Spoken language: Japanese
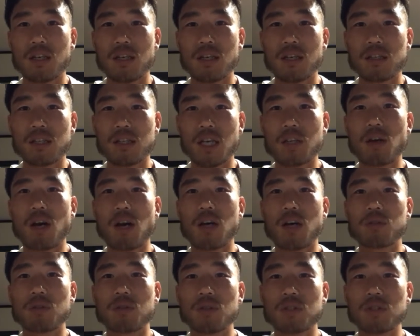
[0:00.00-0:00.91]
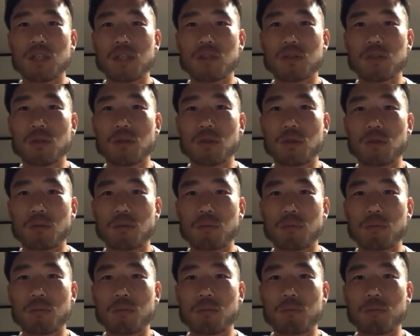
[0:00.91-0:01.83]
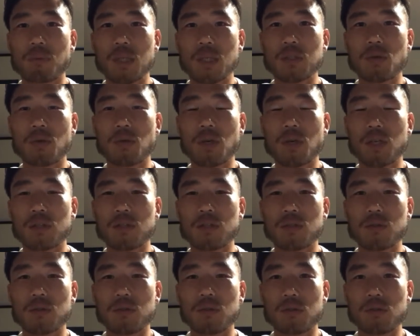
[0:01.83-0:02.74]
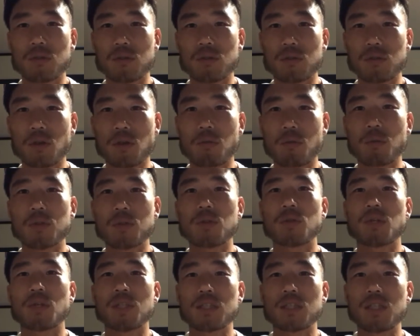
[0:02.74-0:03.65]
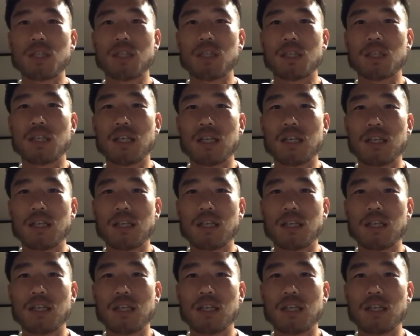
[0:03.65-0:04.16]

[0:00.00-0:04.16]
サイドハーフの選手とパス交換するときもそうだし、